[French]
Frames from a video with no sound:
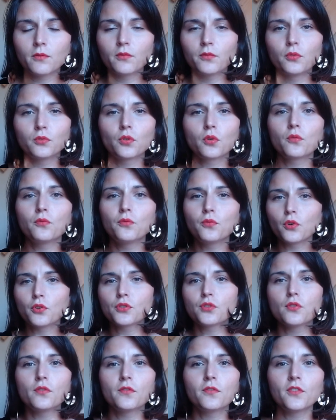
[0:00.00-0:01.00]
donc vous
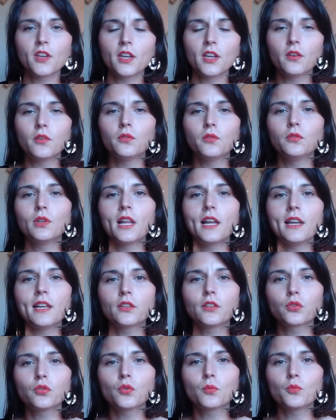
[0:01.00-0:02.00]
recevez la
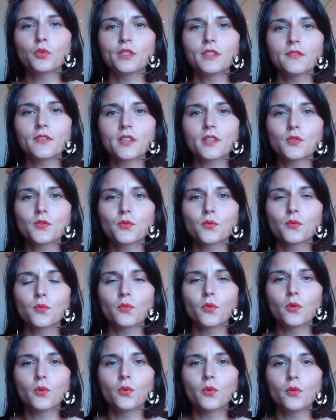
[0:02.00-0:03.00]
lettre de motivation
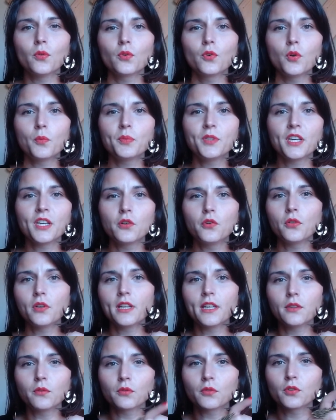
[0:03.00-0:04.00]
euh,
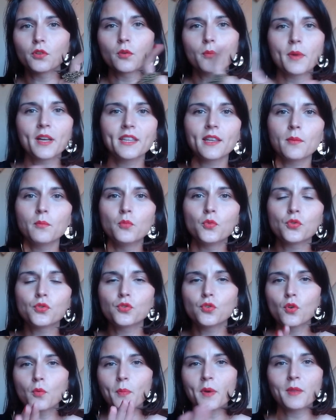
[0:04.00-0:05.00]
copier-coller, donc euh, Madame,
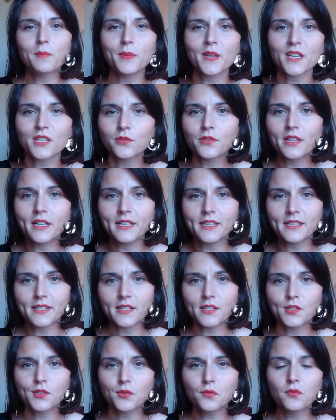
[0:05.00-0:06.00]
Monsieur, pas de
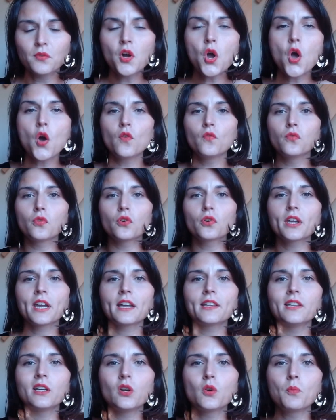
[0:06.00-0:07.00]
personnalisation, vous
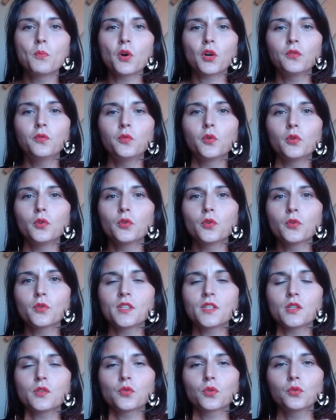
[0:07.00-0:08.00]
regardez le portfolio,
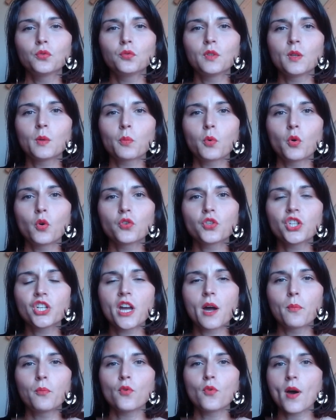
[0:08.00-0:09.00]
c'est surtout des projets
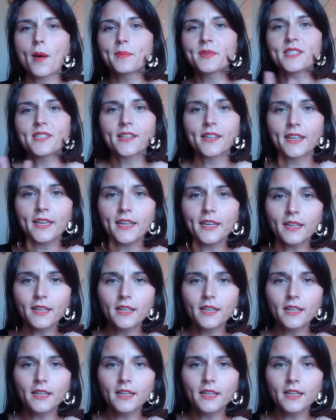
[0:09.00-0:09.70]
un peu abstraits.